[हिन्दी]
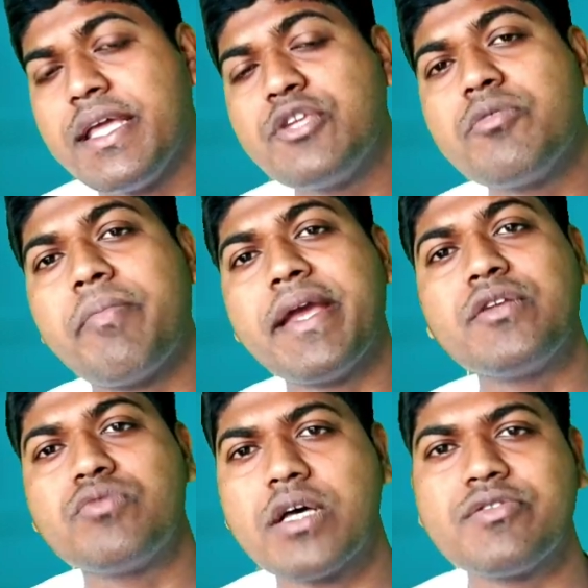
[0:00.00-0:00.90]
ये जो
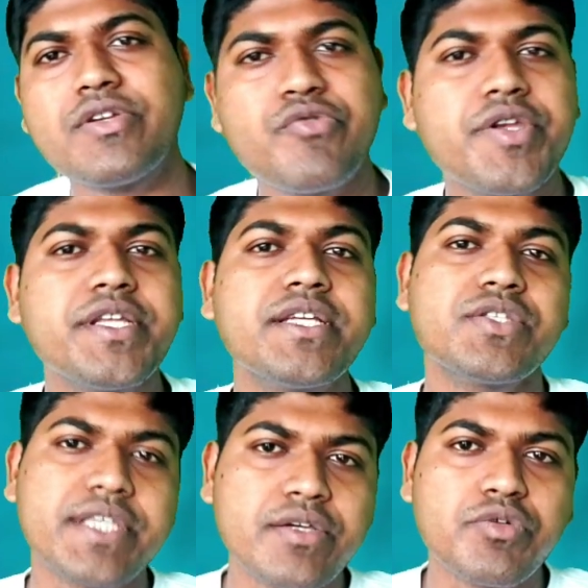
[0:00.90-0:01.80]
माई टू
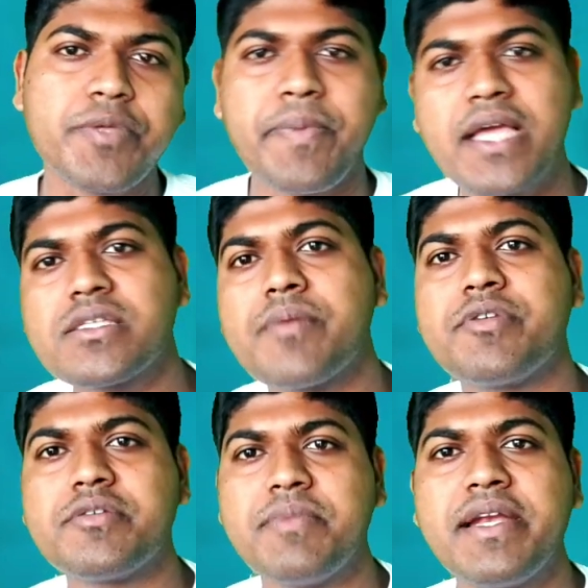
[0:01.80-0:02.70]
की सिक्योरिटी पैच
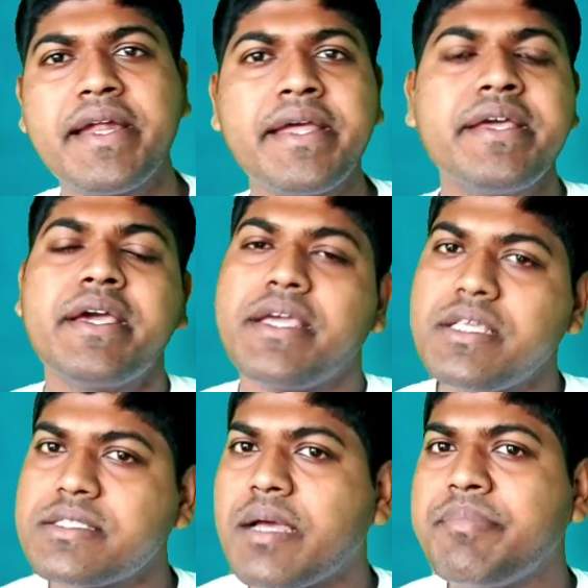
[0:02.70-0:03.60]
अपडेट मिल रहा
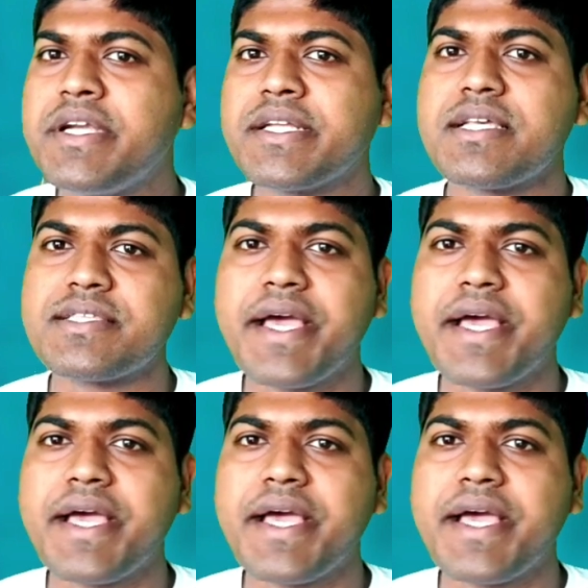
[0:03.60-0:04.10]
है इस अपडेट का